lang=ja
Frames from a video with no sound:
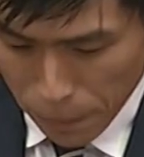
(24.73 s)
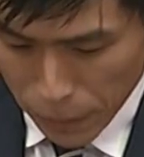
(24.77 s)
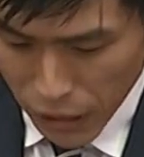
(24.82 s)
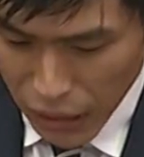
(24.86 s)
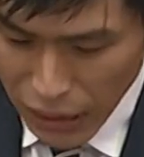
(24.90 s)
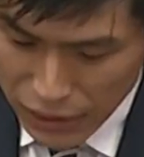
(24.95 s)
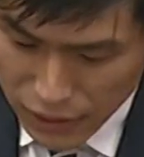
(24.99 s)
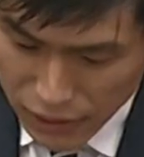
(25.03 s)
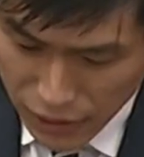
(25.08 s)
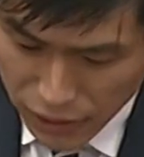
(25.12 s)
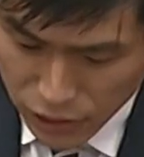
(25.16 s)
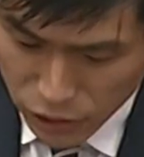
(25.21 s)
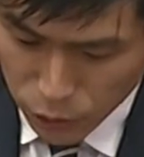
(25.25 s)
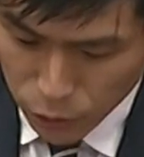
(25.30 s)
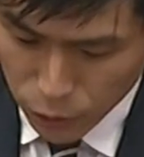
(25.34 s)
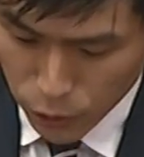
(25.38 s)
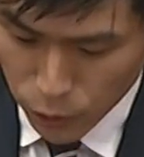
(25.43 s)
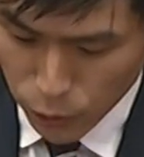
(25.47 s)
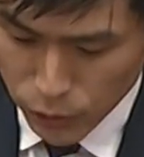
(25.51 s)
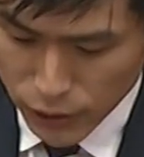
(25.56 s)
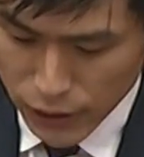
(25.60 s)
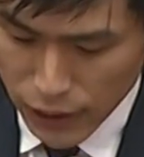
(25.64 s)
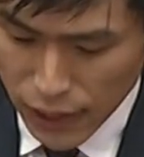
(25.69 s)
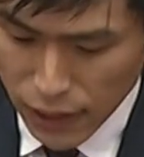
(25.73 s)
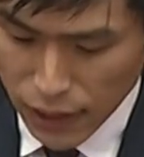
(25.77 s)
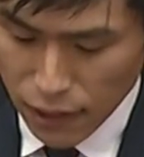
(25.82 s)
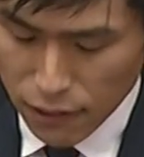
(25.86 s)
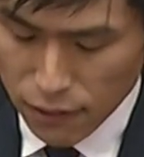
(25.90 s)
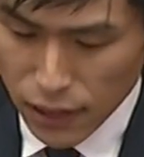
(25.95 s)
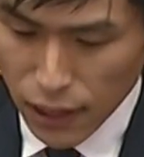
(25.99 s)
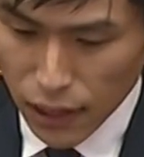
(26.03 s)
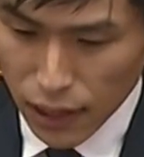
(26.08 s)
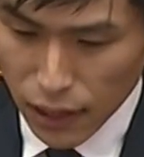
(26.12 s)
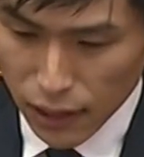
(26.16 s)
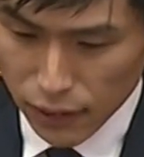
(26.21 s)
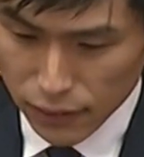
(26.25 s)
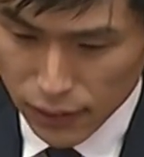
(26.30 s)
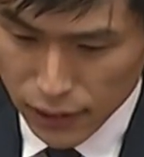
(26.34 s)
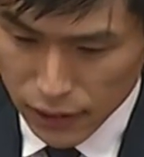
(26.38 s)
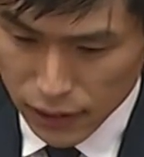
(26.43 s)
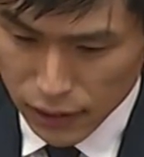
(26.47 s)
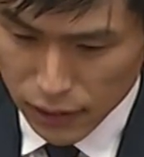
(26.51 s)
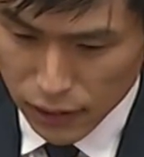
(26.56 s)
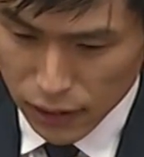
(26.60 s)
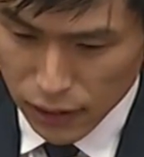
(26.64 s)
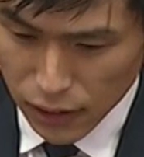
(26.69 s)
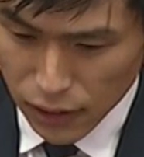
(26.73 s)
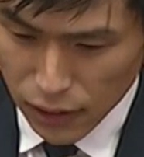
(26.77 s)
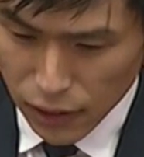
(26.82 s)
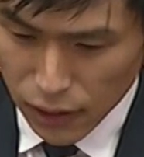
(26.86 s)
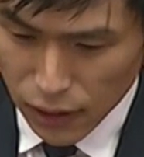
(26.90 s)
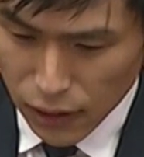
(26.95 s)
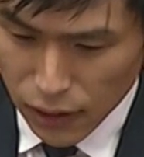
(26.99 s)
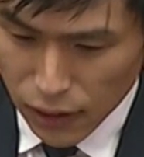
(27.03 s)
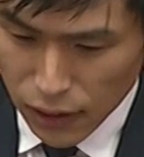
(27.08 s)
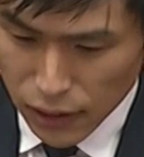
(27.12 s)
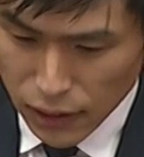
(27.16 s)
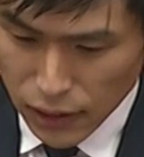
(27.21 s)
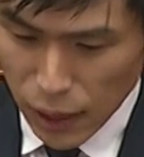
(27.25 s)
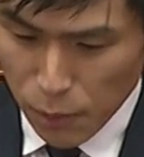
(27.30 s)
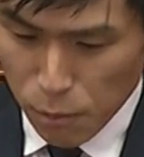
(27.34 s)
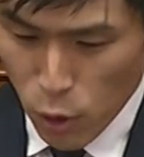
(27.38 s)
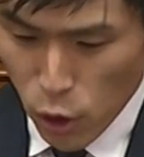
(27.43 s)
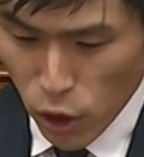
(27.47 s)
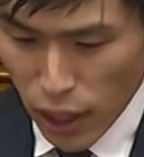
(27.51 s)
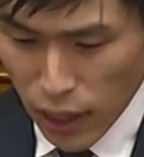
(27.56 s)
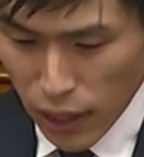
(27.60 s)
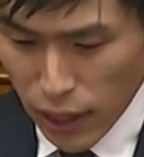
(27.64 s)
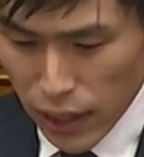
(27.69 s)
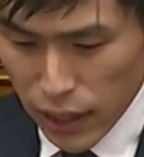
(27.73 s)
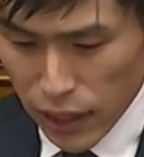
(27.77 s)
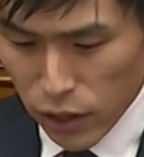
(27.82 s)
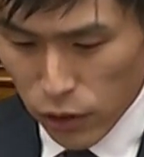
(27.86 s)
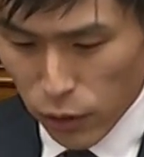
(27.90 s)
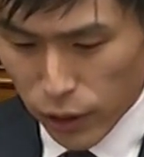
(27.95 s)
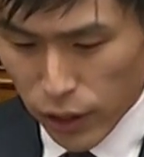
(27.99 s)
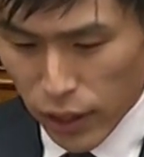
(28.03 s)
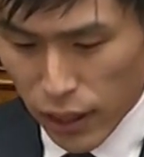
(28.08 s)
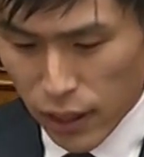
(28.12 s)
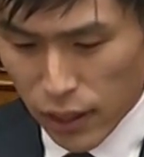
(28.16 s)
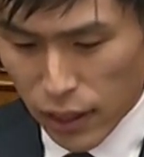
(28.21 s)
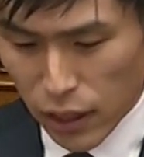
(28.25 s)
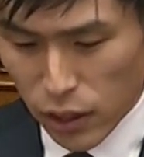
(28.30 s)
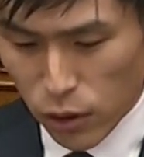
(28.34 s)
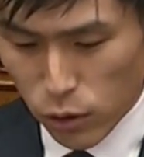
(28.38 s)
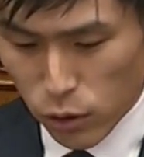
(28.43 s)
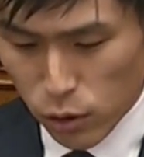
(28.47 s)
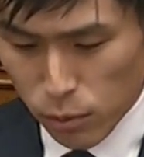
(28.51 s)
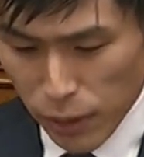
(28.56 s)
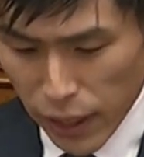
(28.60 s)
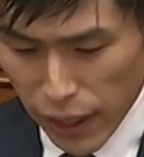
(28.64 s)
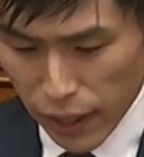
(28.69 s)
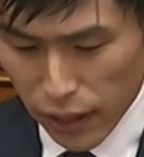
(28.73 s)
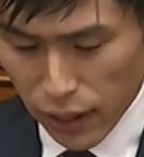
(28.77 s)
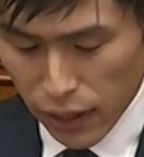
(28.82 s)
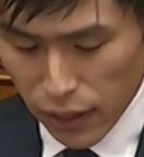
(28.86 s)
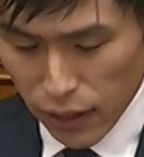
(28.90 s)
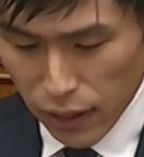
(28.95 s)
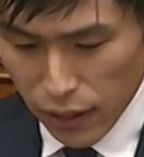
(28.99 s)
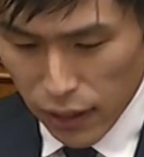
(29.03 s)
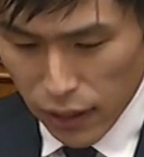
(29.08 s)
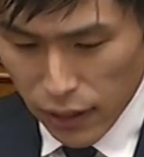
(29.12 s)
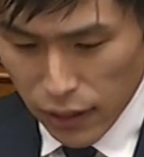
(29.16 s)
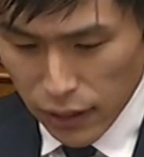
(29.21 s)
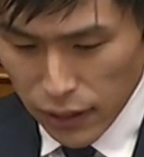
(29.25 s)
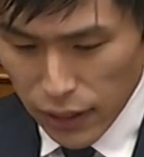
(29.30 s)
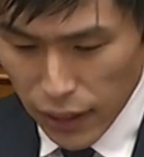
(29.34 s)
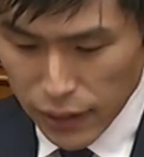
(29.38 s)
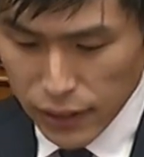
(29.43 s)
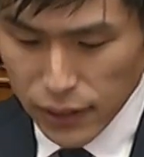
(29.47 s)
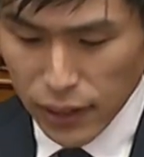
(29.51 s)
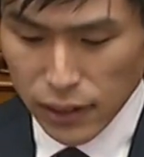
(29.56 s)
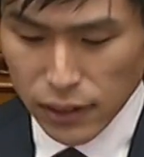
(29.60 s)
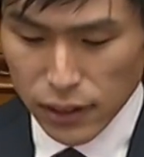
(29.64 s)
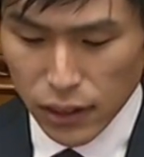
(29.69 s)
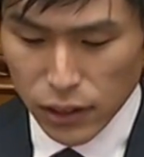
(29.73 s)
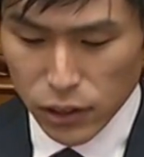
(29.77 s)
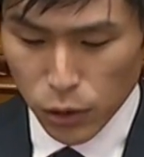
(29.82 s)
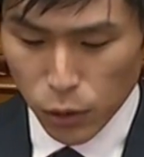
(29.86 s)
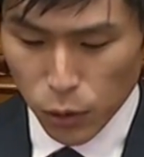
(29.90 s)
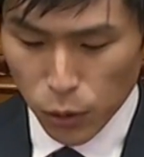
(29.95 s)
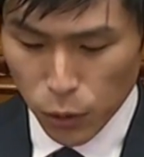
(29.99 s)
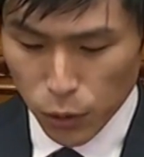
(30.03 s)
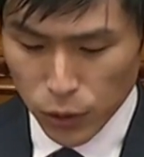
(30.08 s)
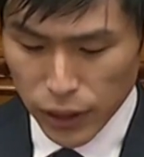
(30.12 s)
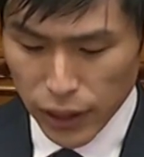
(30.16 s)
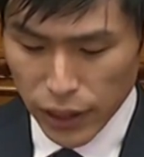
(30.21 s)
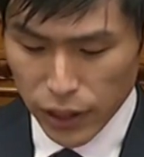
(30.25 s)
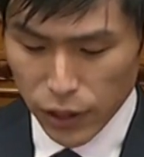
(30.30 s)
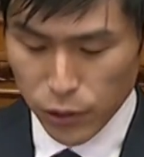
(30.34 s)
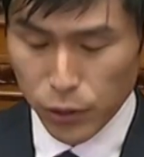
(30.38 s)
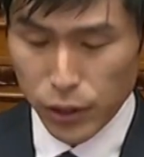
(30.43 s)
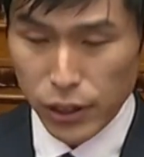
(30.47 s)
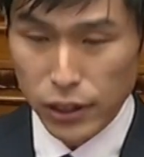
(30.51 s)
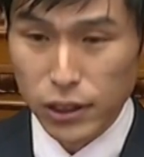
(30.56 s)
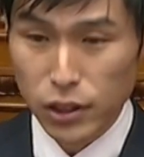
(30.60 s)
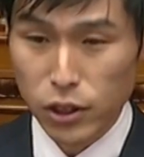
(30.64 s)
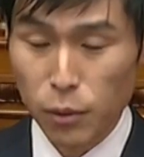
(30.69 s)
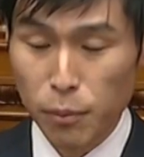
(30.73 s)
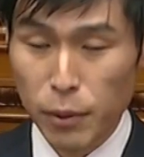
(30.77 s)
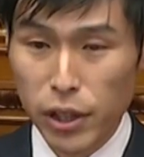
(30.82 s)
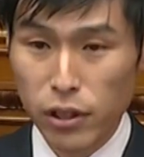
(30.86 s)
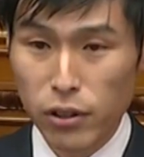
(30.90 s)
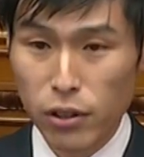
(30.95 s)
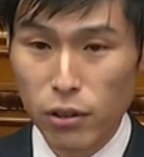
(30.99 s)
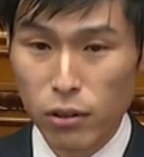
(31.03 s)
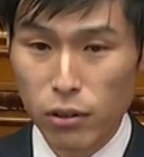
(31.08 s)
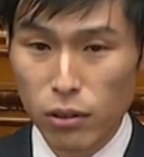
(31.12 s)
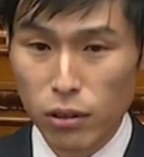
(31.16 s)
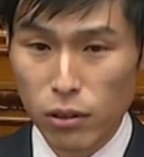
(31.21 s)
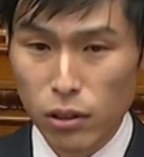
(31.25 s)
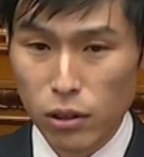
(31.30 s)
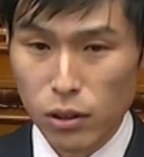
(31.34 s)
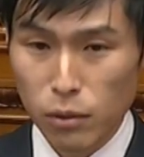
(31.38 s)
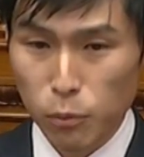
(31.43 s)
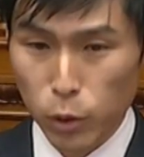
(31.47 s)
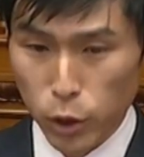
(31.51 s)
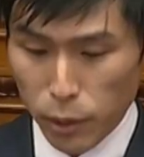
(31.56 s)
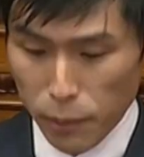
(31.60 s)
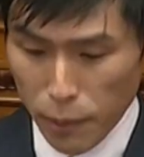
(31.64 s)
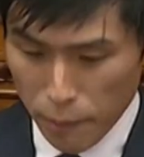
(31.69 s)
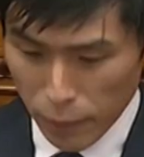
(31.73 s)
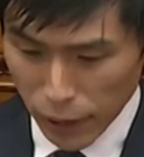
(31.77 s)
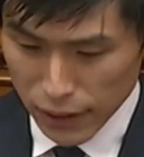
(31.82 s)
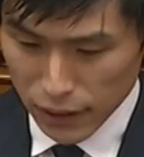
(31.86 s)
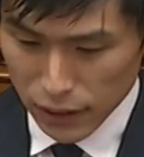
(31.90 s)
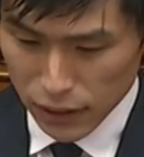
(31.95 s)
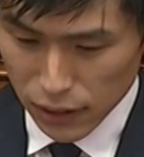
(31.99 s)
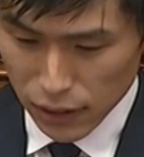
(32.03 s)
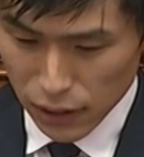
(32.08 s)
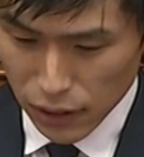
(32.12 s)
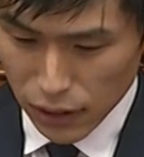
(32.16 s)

感染状況を正確に把握し、専門家会議の見解を踏まえ、適切な情報提供に努めるよう求めます。